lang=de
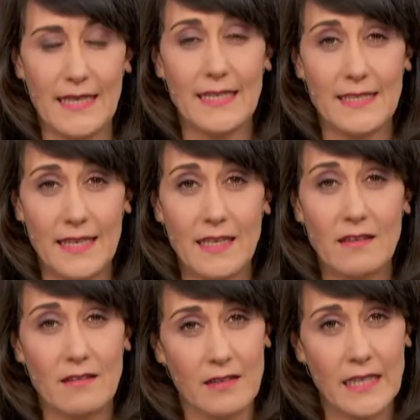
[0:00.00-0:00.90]

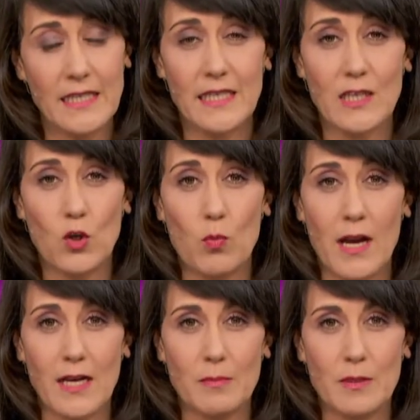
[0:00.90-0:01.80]
Den richtigen
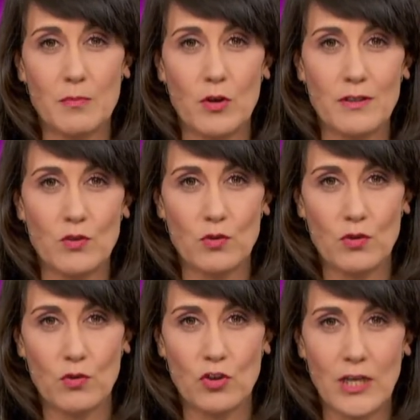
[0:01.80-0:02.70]
Umgang mit
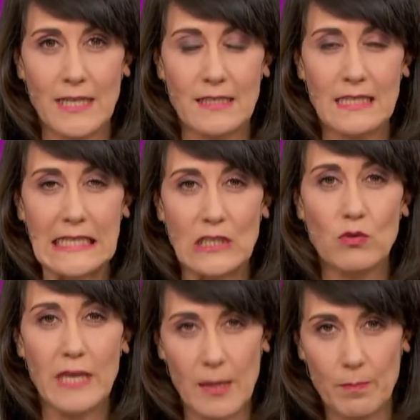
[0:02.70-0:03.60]
Prostitution scheint es nicht
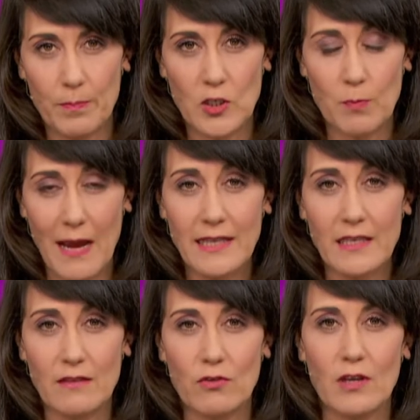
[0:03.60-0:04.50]
zu geben. In
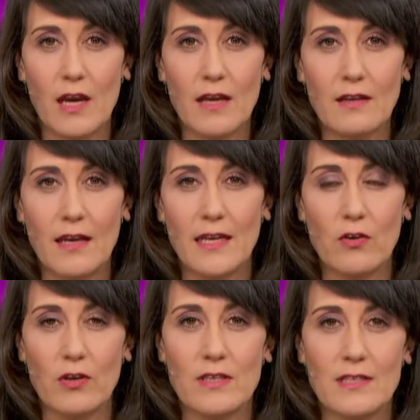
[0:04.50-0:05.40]
Spanien wird gerade ein
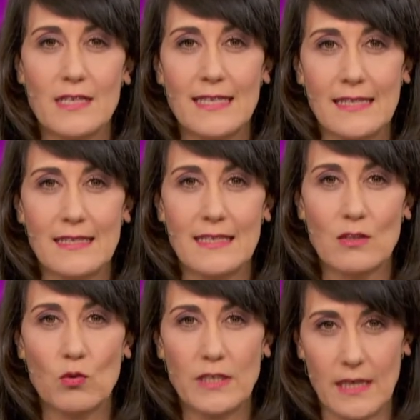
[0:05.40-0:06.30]
neues Gesetz
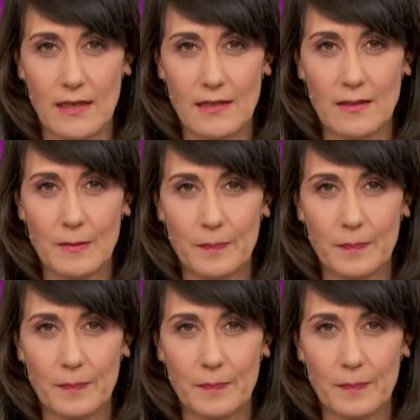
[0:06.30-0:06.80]
diskutiert.